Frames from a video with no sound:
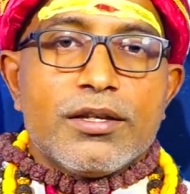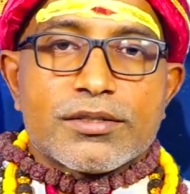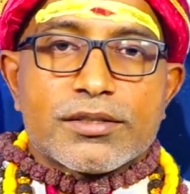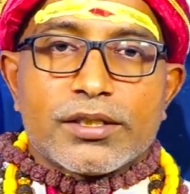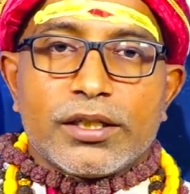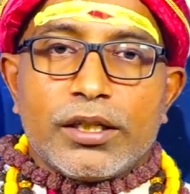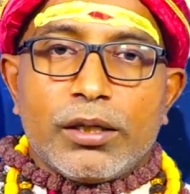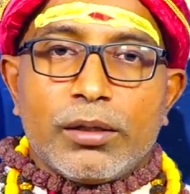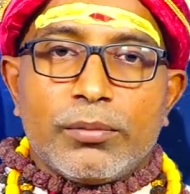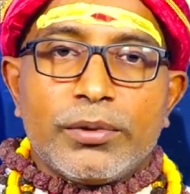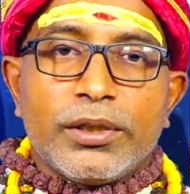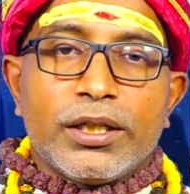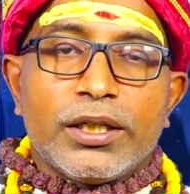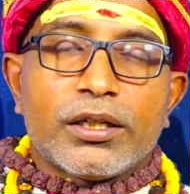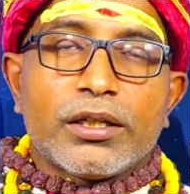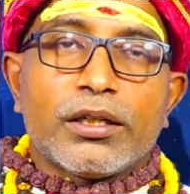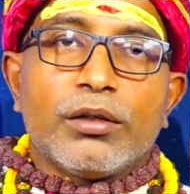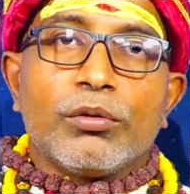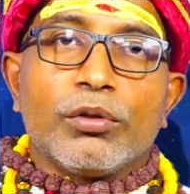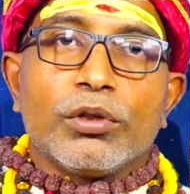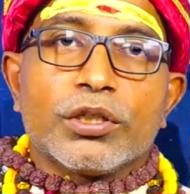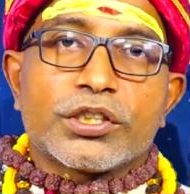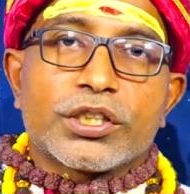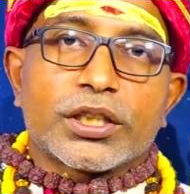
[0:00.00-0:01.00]
சரி அப்படின்னா
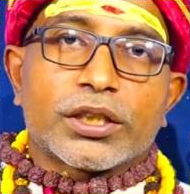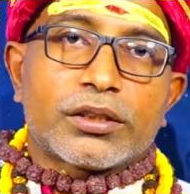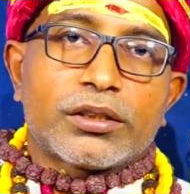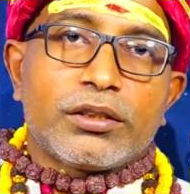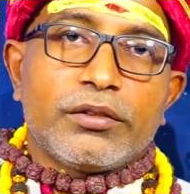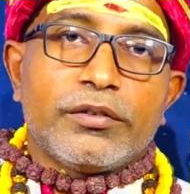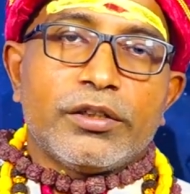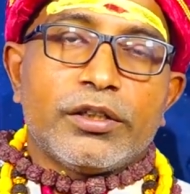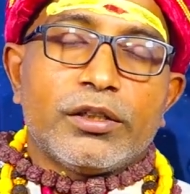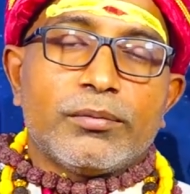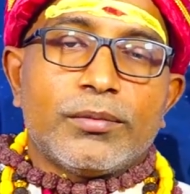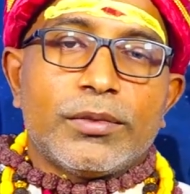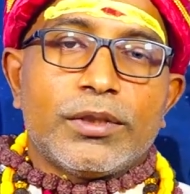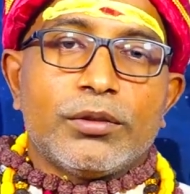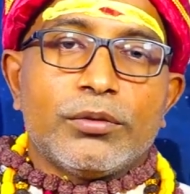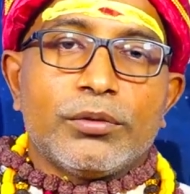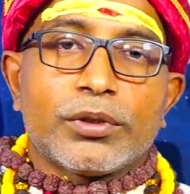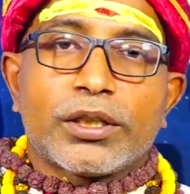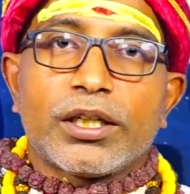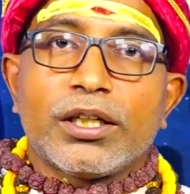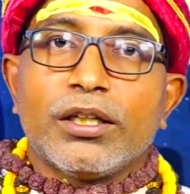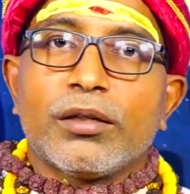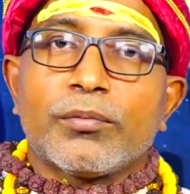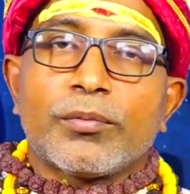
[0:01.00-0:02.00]
அவங்களுக்கு சக்தி வேணுமா
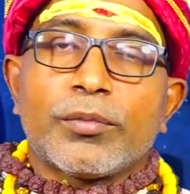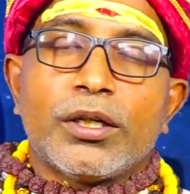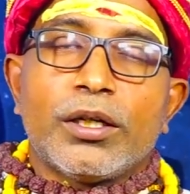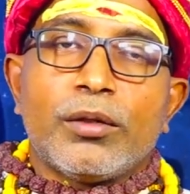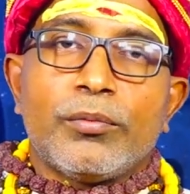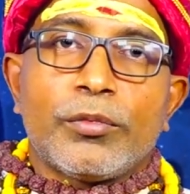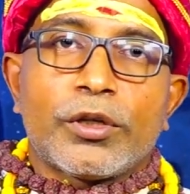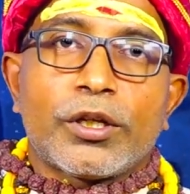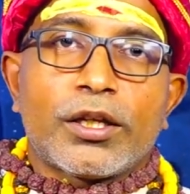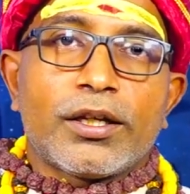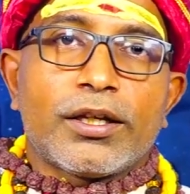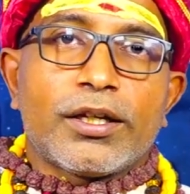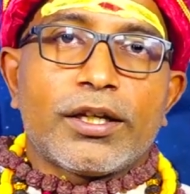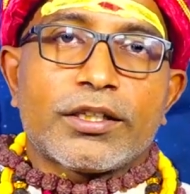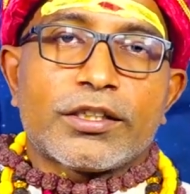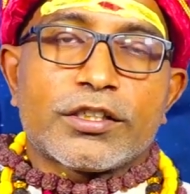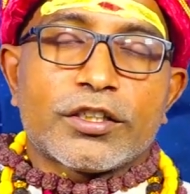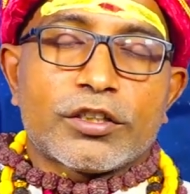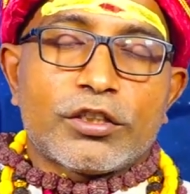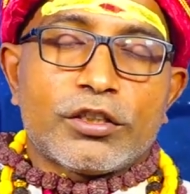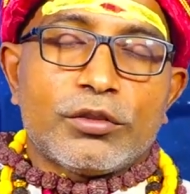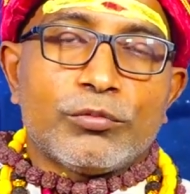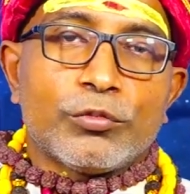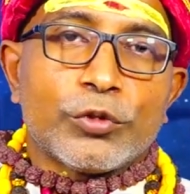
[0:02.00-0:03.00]
ஓகே அப்போ அமிர்து
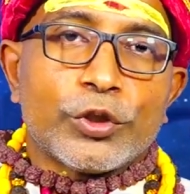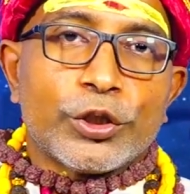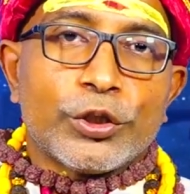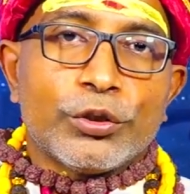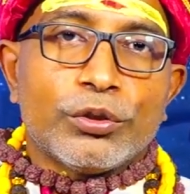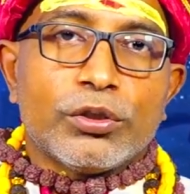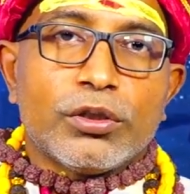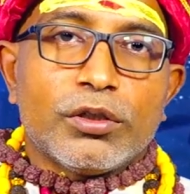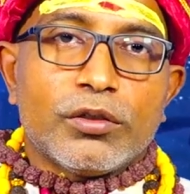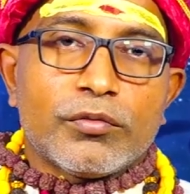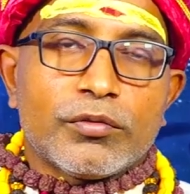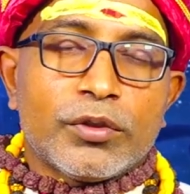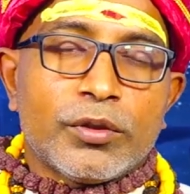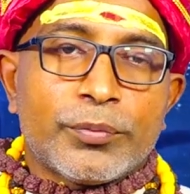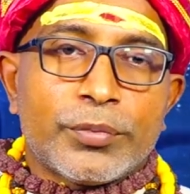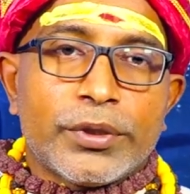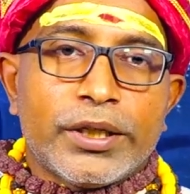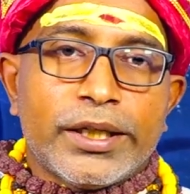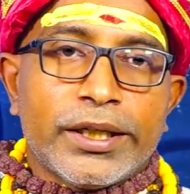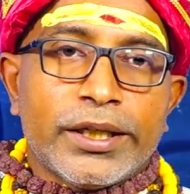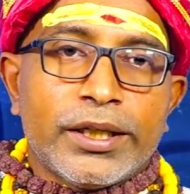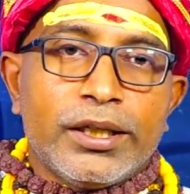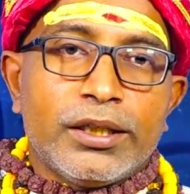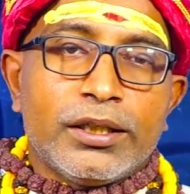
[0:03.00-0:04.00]
கிடைச்சா தான் முடியும் இப்போ
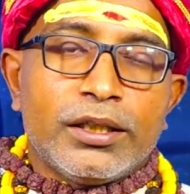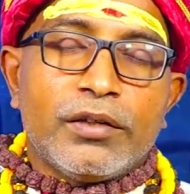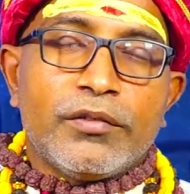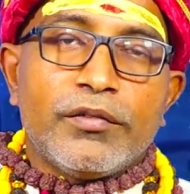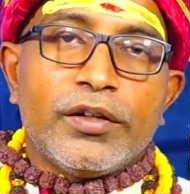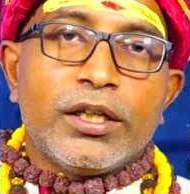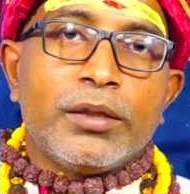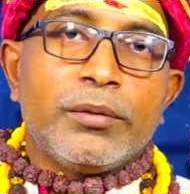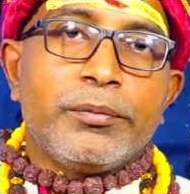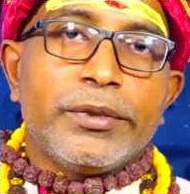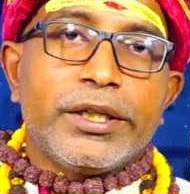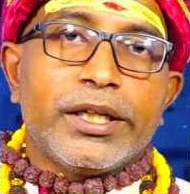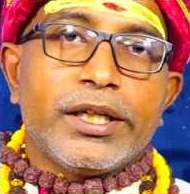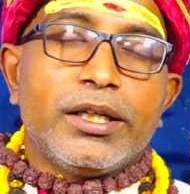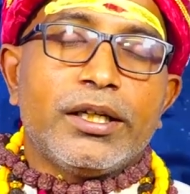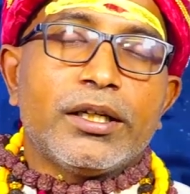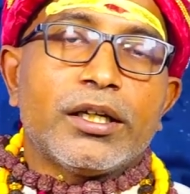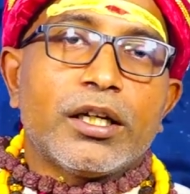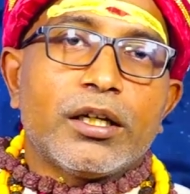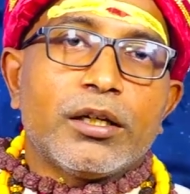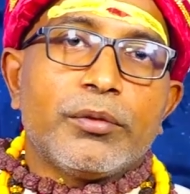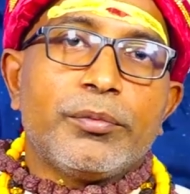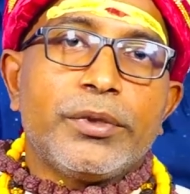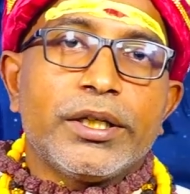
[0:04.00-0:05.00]
எங்களுக்கு தான் வலிமையிலே
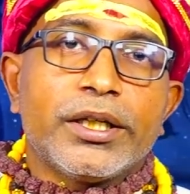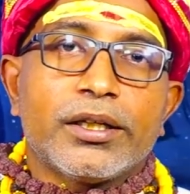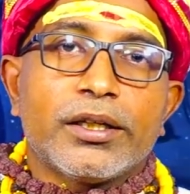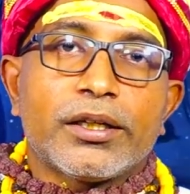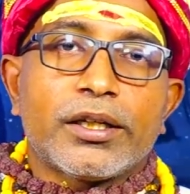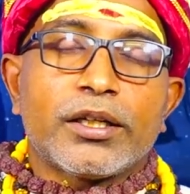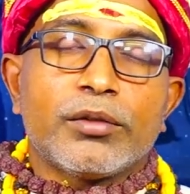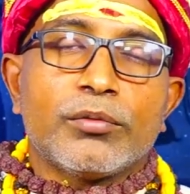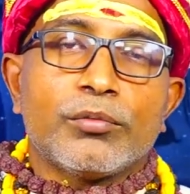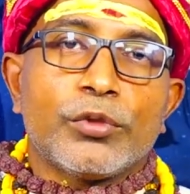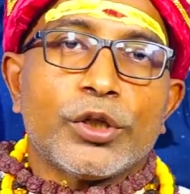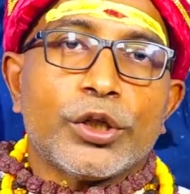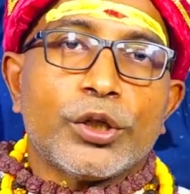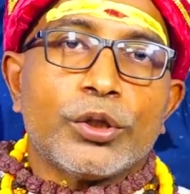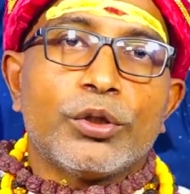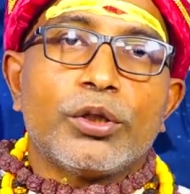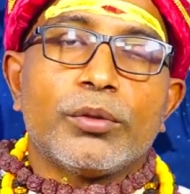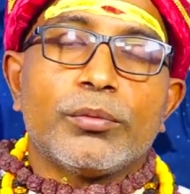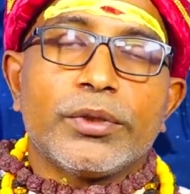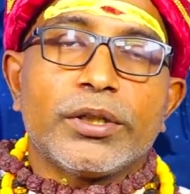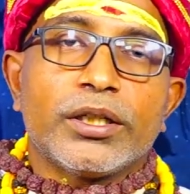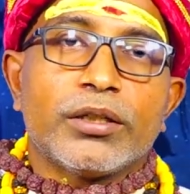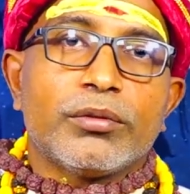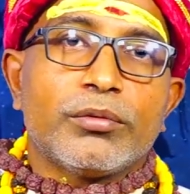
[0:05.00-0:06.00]
நான் எப்படி கிடைய முடியும்
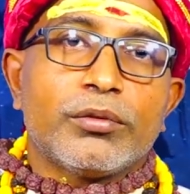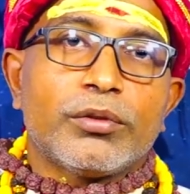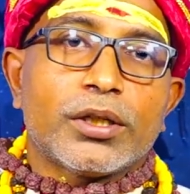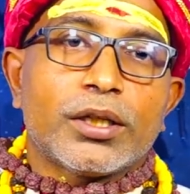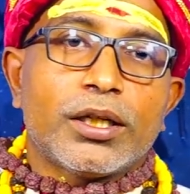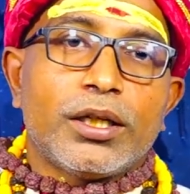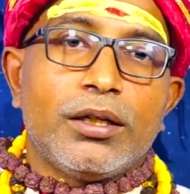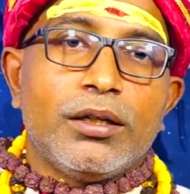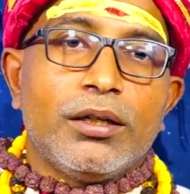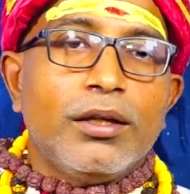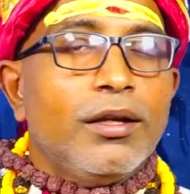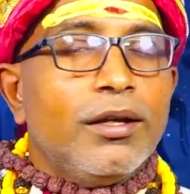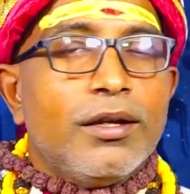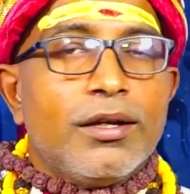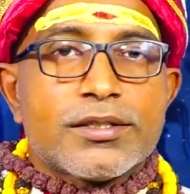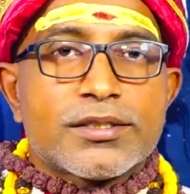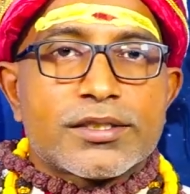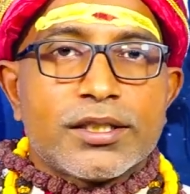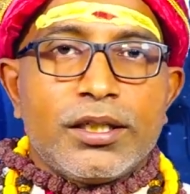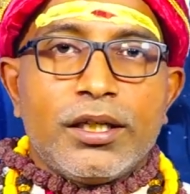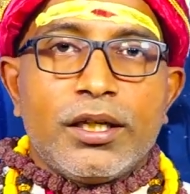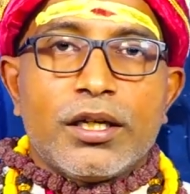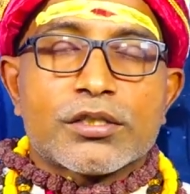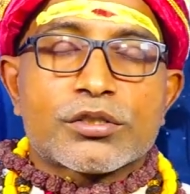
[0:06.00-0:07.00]
அப்படின்னு தான்
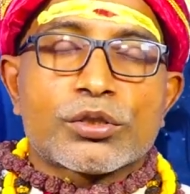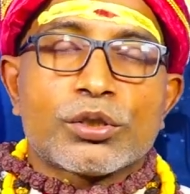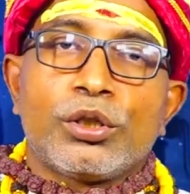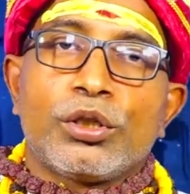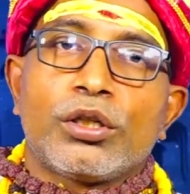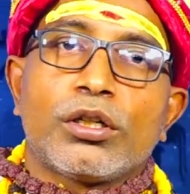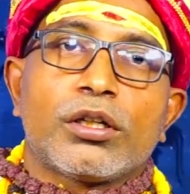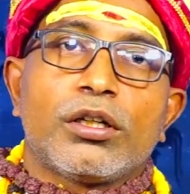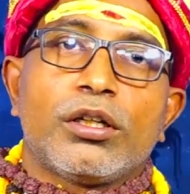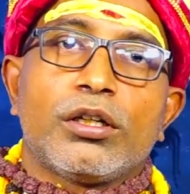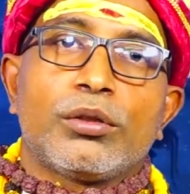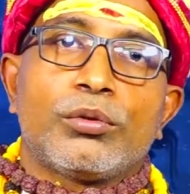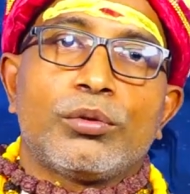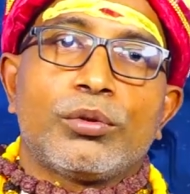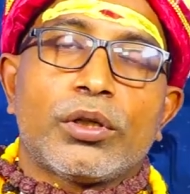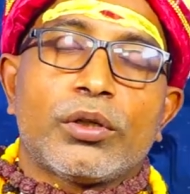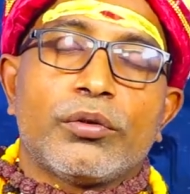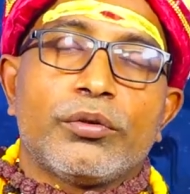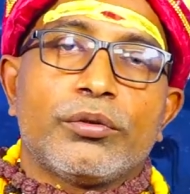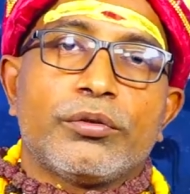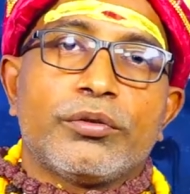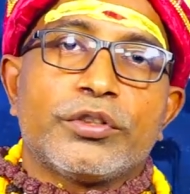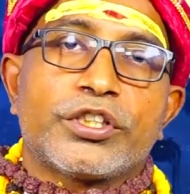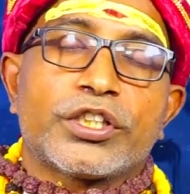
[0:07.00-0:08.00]
சரி அசுரர்களை கூட
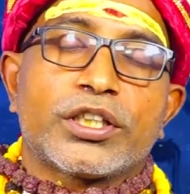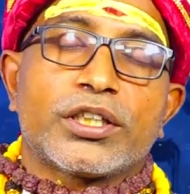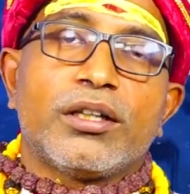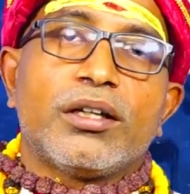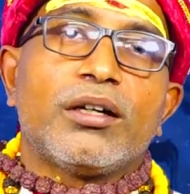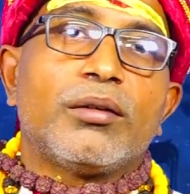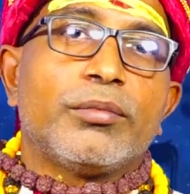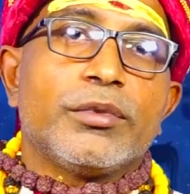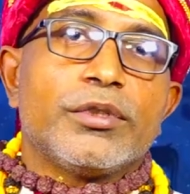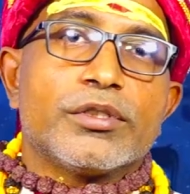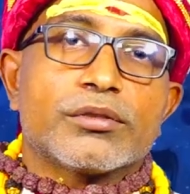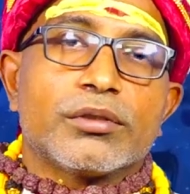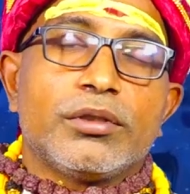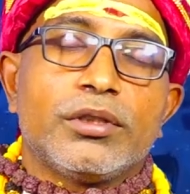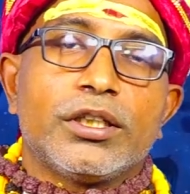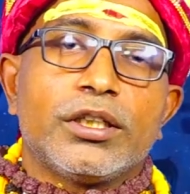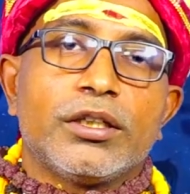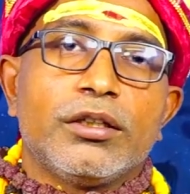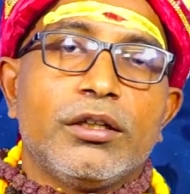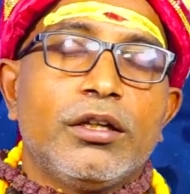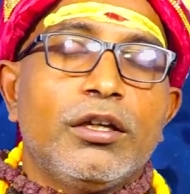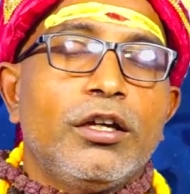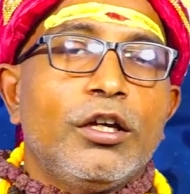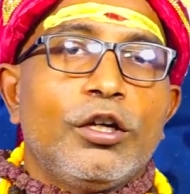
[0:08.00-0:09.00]
வச்சுக்கலாம் அப்படின்னு
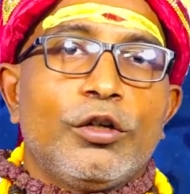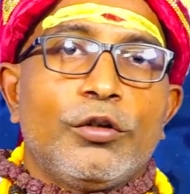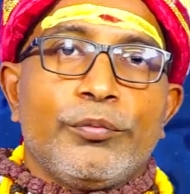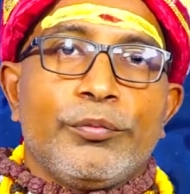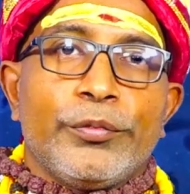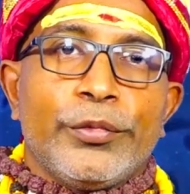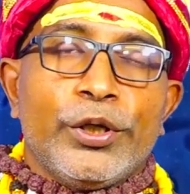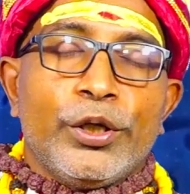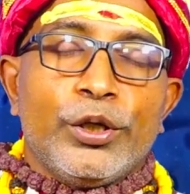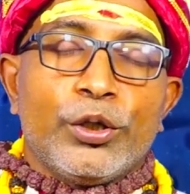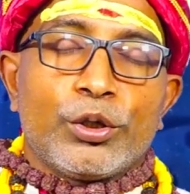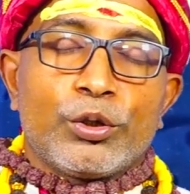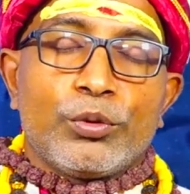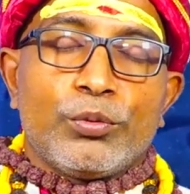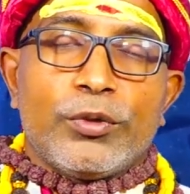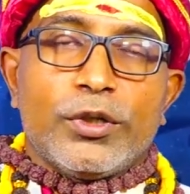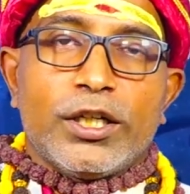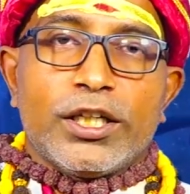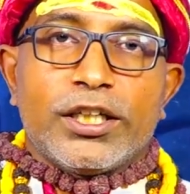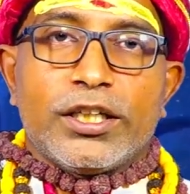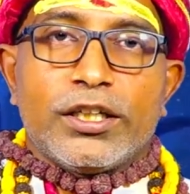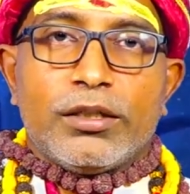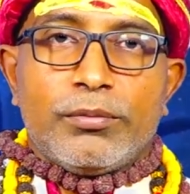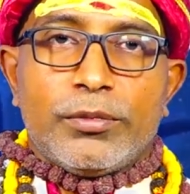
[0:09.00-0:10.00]
சொல்லிட்டு
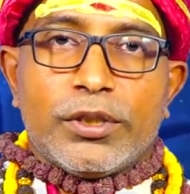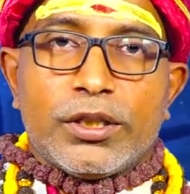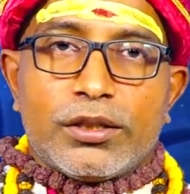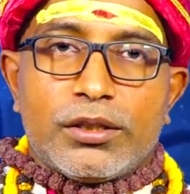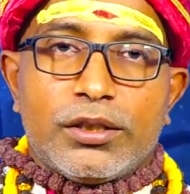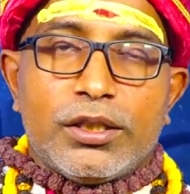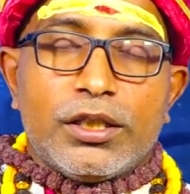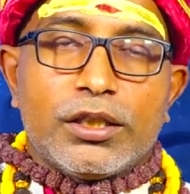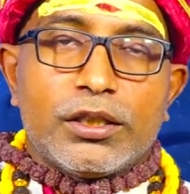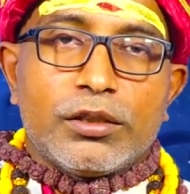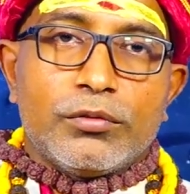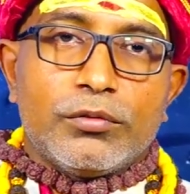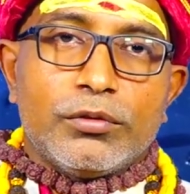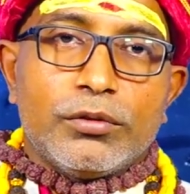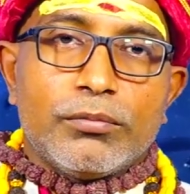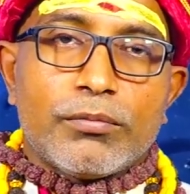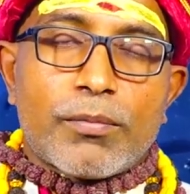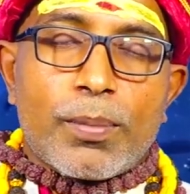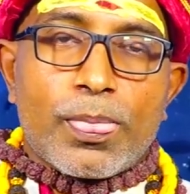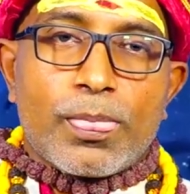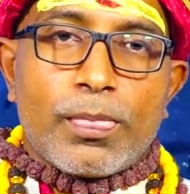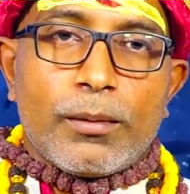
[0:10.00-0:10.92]
மேருமலையை மத்தாகவும்